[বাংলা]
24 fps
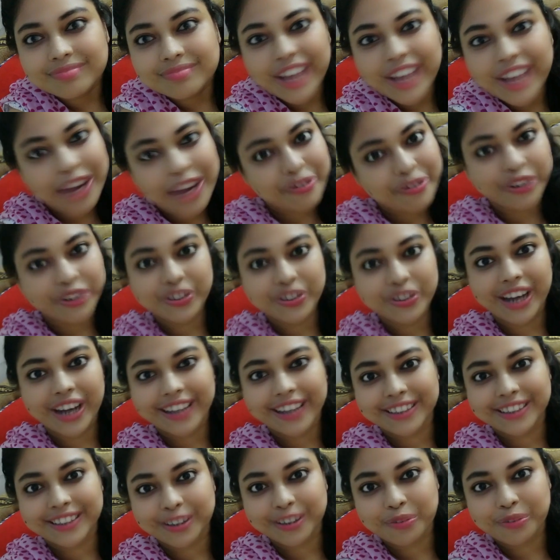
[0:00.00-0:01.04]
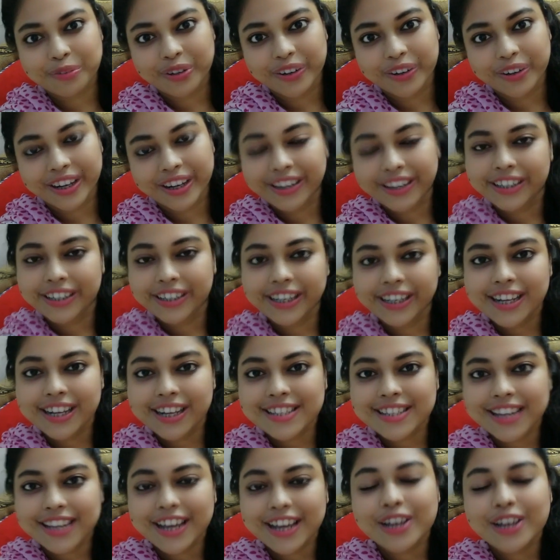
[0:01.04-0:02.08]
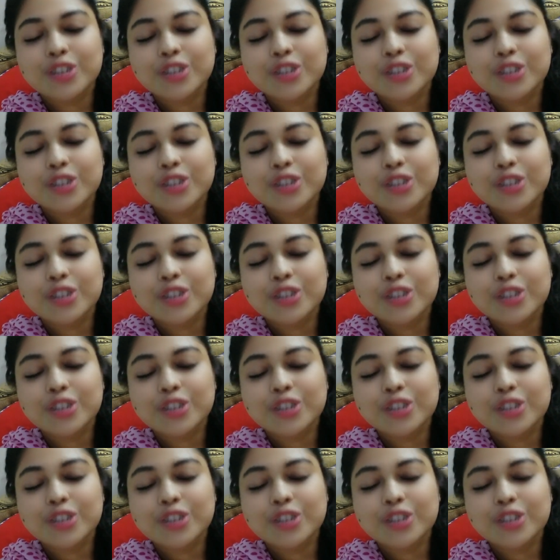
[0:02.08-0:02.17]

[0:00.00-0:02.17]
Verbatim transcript: এই ভিডিওতে লাইক দিতে ভুলো না ঠিক আছে